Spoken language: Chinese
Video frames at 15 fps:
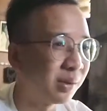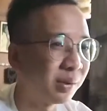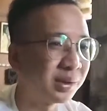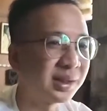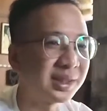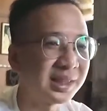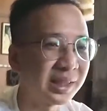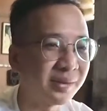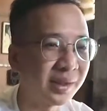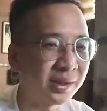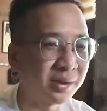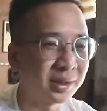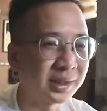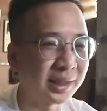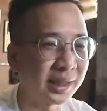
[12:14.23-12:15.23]
我的想法
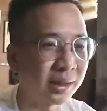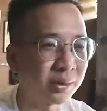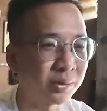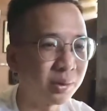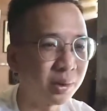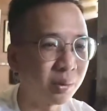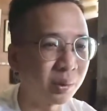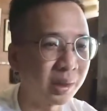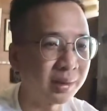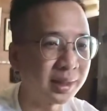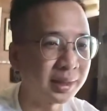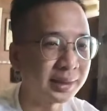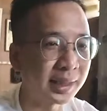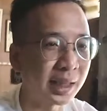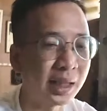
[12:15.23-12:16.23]
就是想要说我要
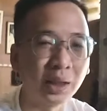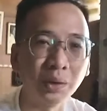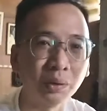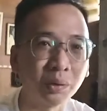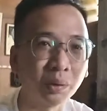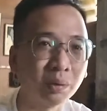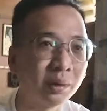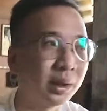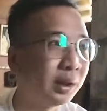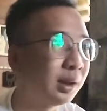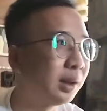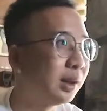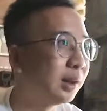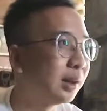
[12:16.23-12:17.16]
影响很多人。